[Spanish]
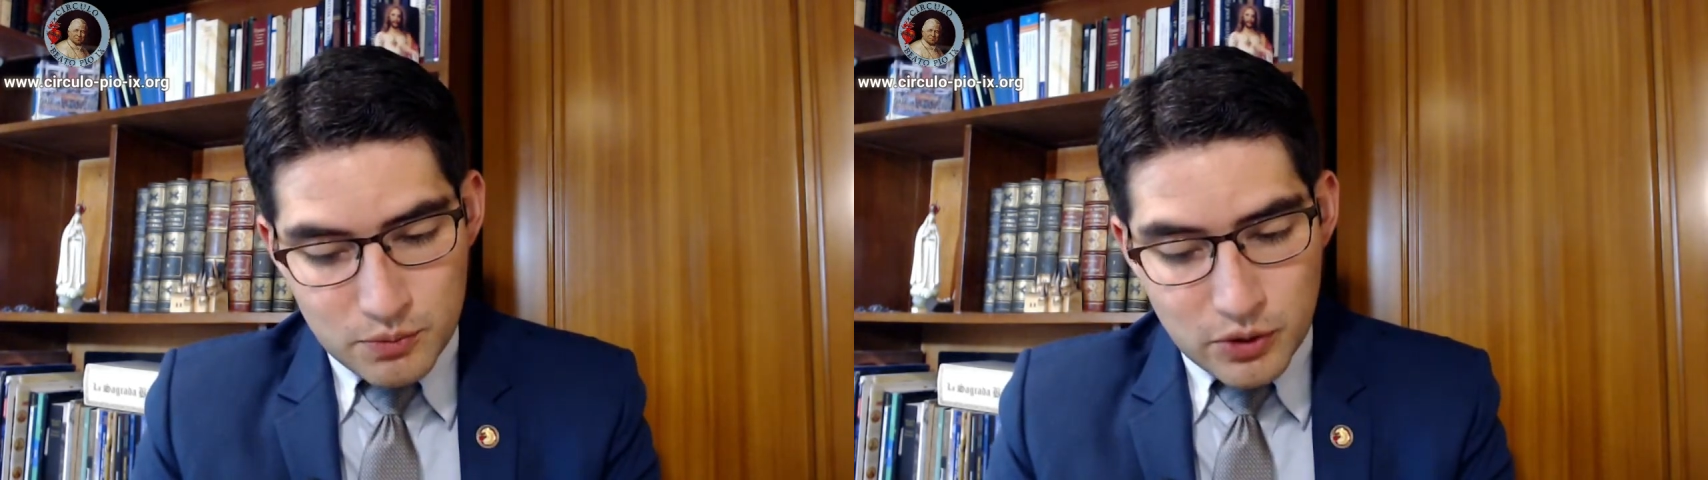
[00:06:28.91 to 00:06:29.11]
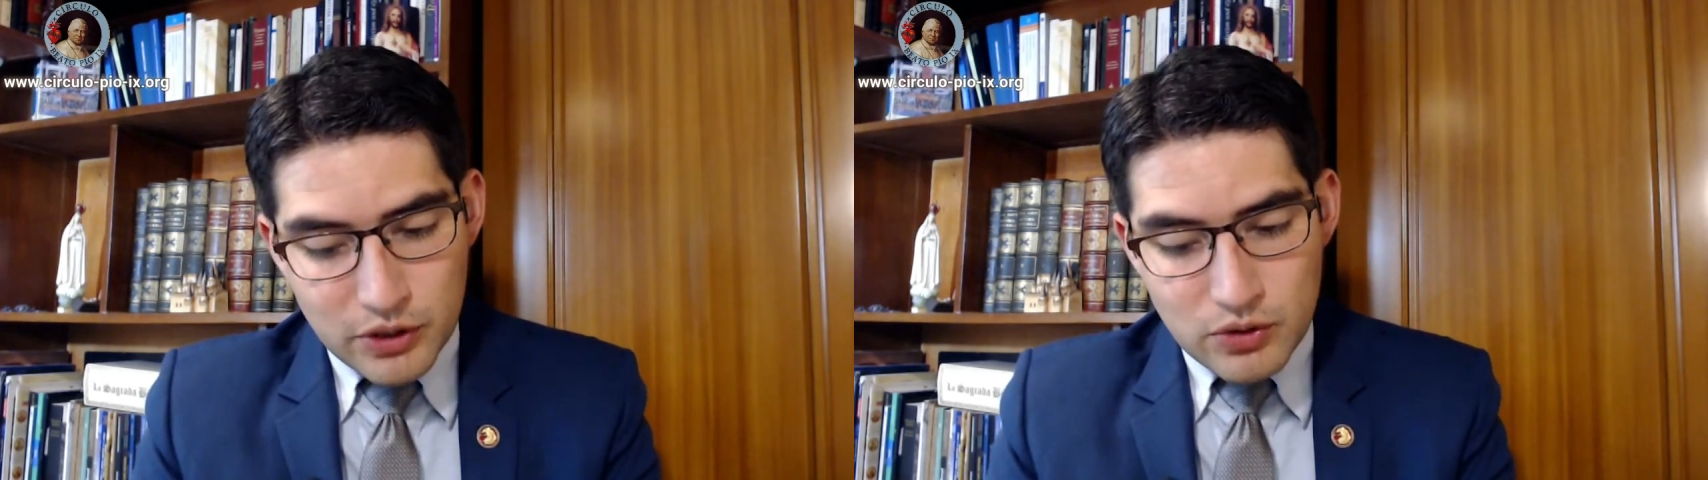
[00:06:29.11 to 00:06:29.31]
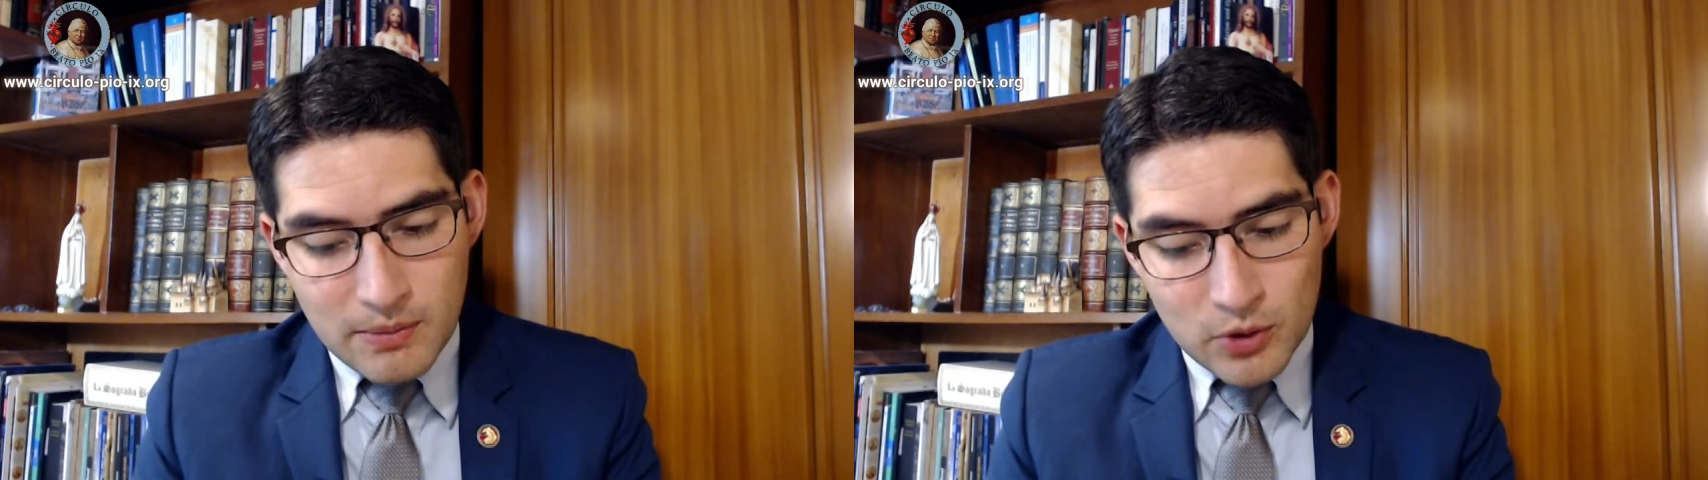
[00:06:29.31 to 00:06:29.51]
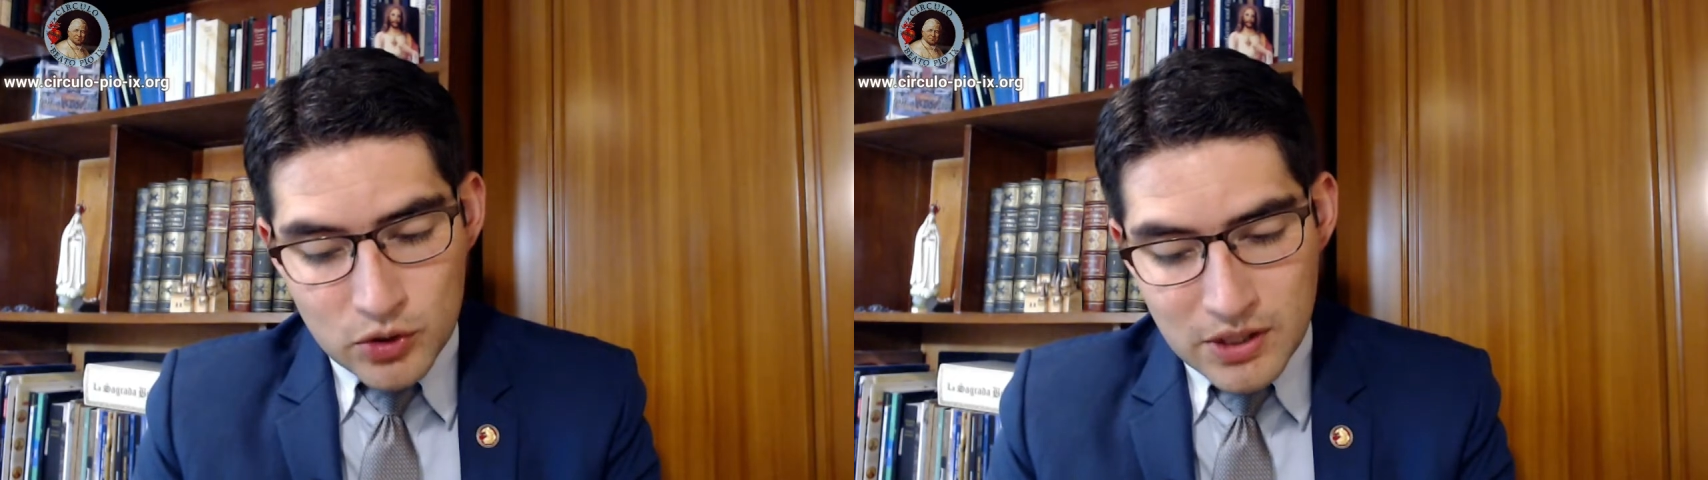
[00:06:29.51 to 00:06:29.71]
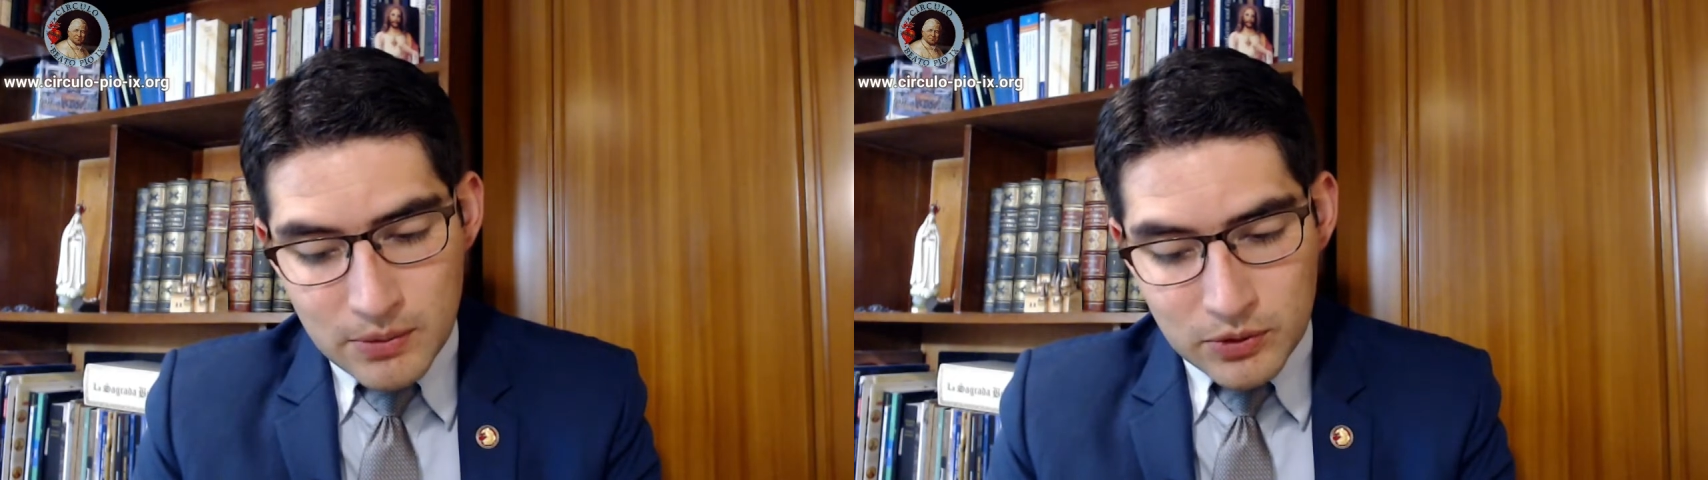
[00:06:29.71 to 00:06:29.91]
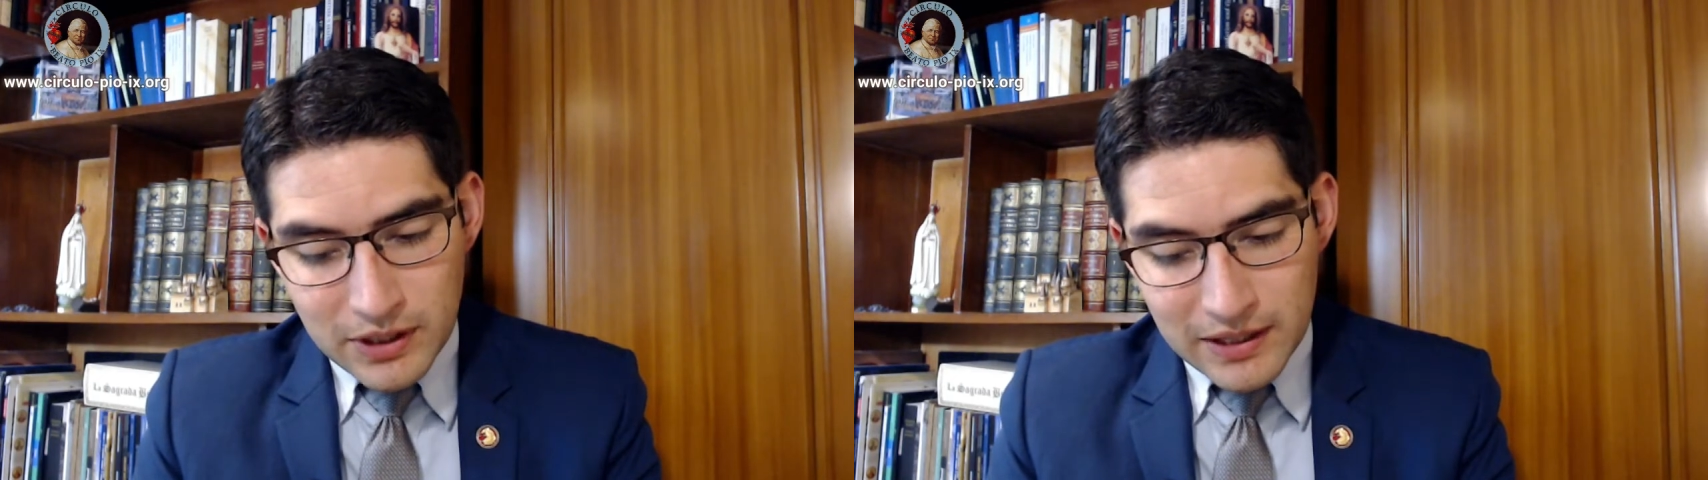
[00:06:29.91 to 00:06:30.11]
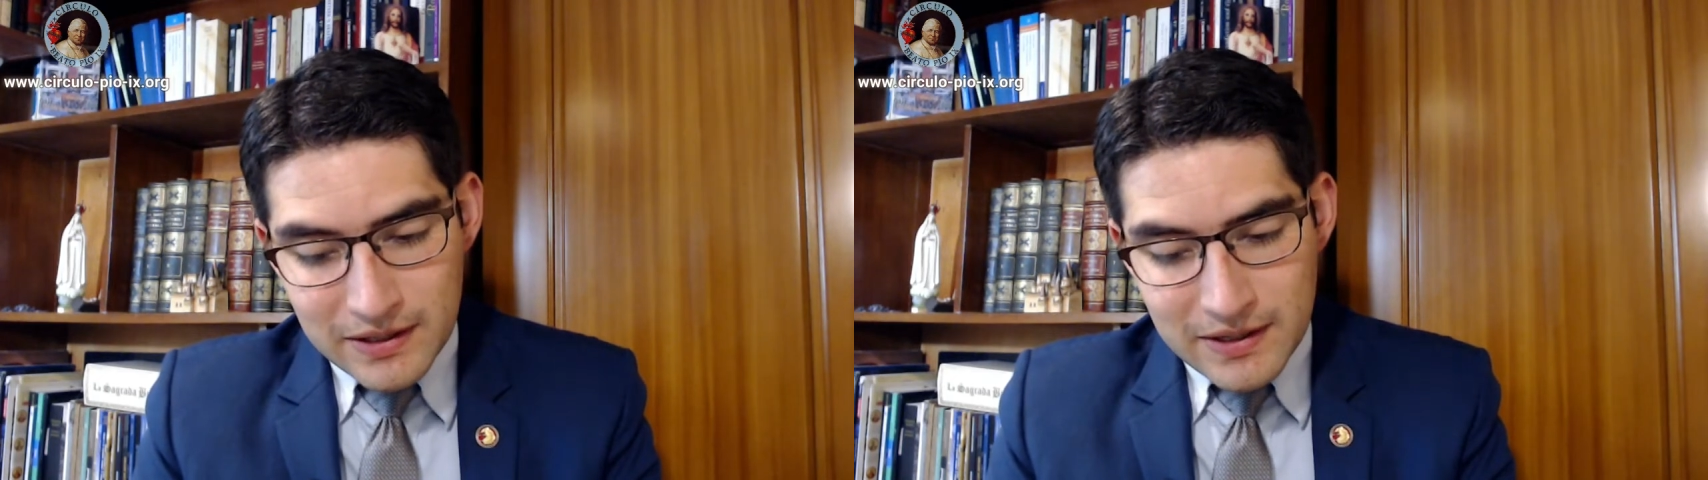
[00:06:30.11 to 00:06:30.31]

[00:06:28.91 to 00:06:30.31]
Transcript: porque su amorosa bondad